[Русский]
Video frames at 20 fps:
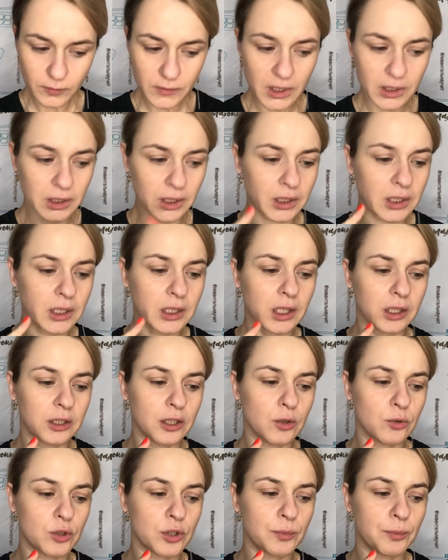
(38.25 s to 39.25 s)
такие, как я
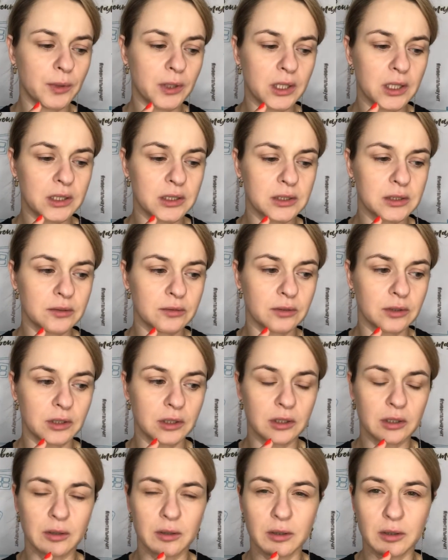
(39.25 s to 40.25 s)
уже
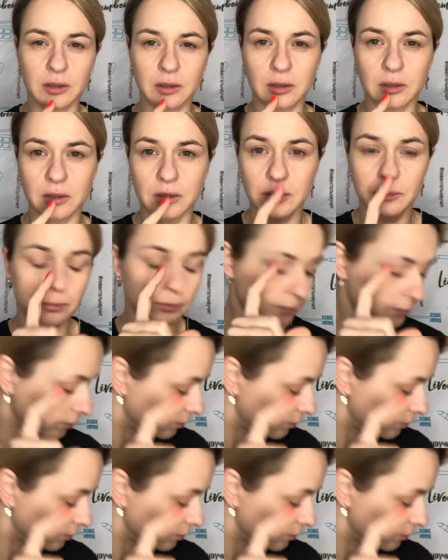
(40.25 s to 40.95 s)
показывала, э,